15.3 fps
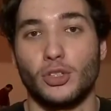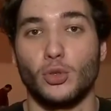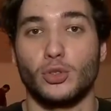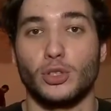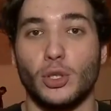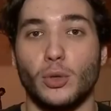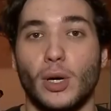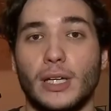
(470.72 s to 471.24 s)

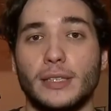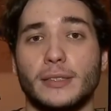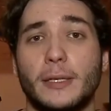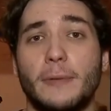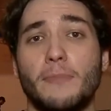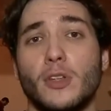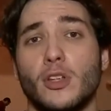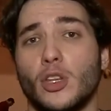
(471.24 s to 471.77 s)
tutti
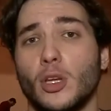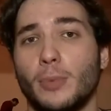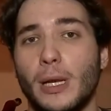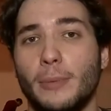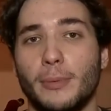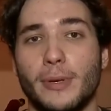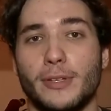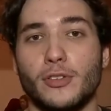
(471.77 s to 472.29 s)
quanti, dopo
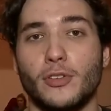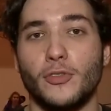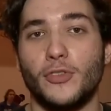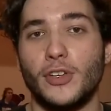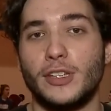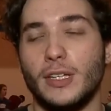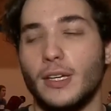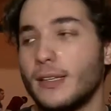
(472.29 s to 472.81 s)
le prime
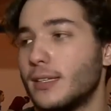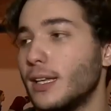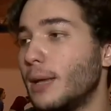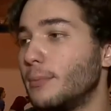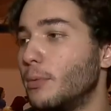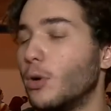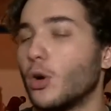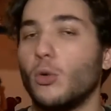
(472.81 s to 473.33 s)
sconfitte iniziali
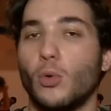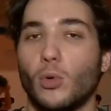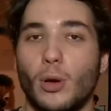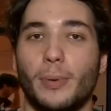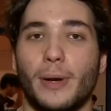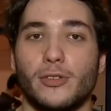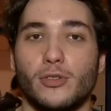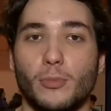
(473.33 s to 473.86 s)
abbiamo
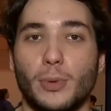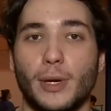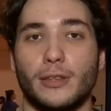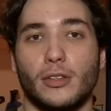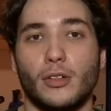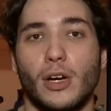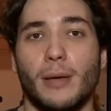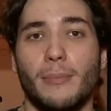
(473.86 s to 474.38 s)
comunque preso un
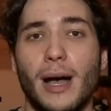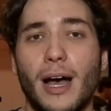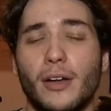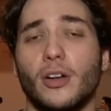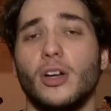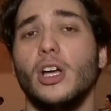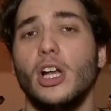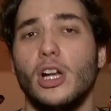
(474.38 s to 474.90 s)
pochettino la
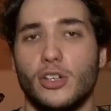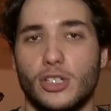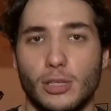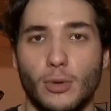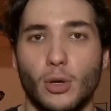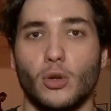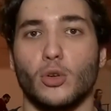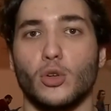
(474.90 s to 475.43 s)
mano, ci
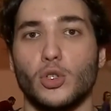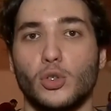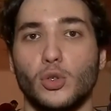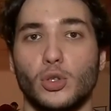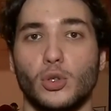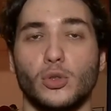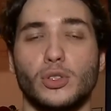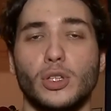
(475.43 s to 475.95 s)
siamo
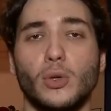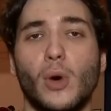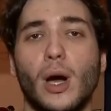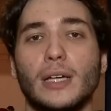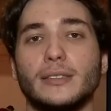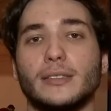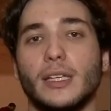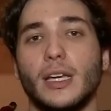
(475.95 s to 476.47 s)
conosciuti tutti
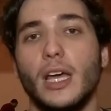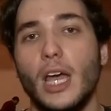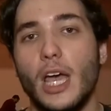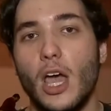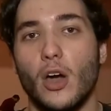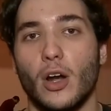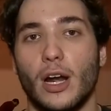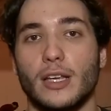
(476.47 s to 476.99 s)
quanti
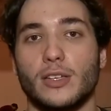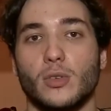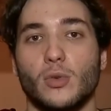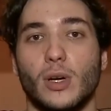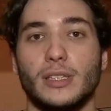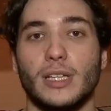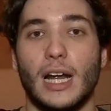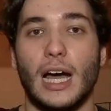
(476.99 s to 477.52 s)
e ora la
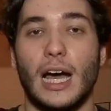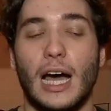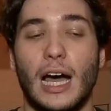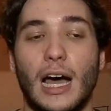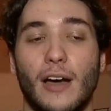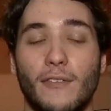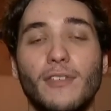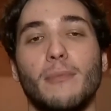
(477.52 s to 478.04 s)

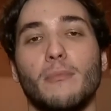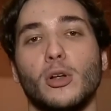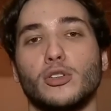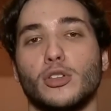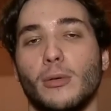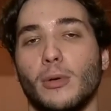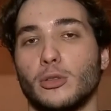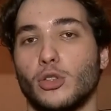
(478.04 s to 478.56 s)
squadra va
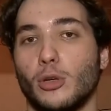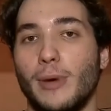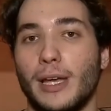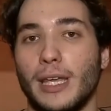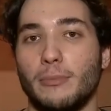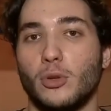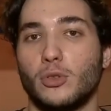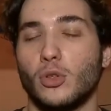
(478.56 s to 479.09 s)
molto molto
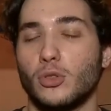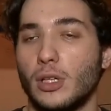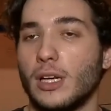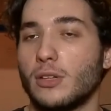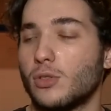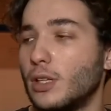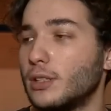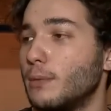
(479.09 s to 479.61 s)
meglio, abbiamo ottenuto dei
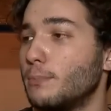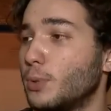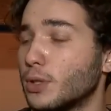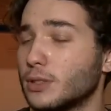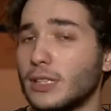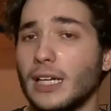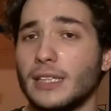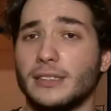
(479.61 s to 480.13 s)
risultati
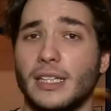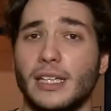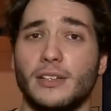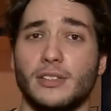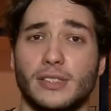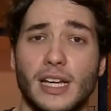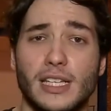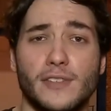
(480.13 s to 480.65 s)
importanti
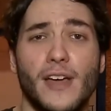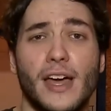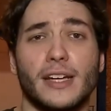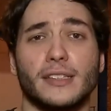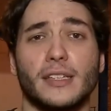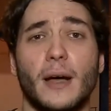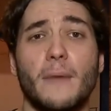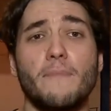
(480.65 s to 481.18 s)
in
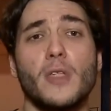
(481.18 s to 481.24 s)
trasferta,